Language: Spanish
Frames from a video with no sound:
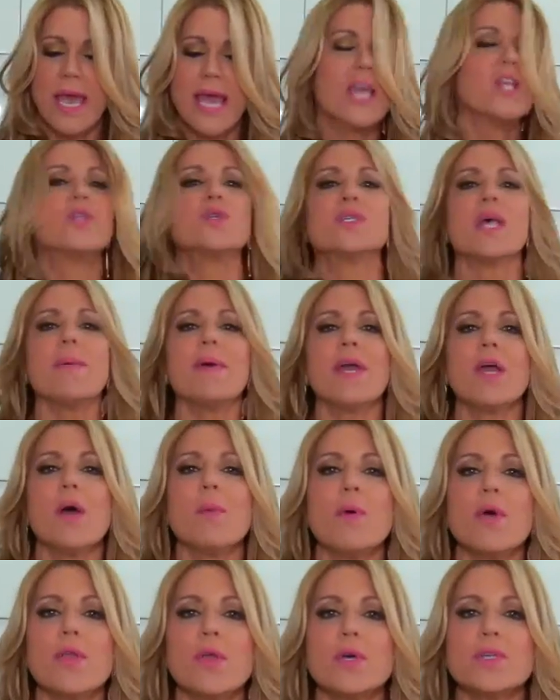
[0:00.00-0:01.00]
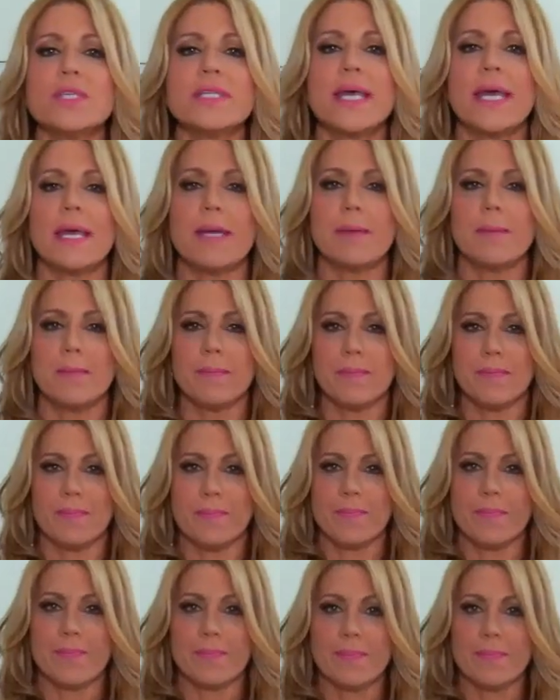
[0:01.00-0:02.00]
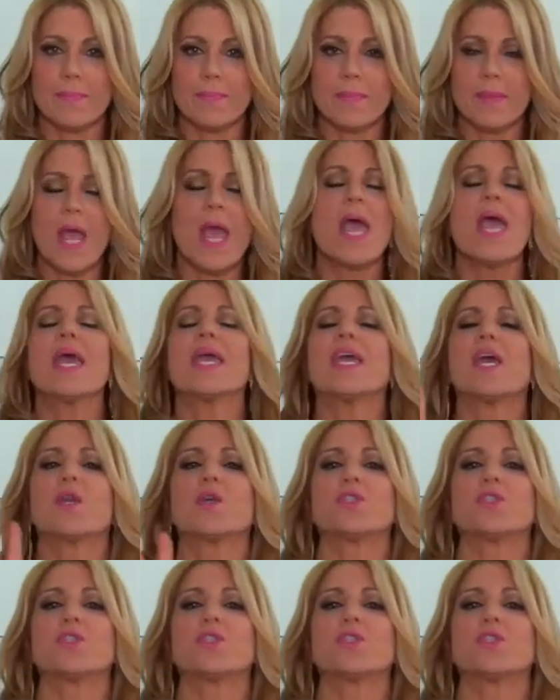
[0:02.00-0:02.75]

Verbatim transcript: Y tú sabes cómo yo sé que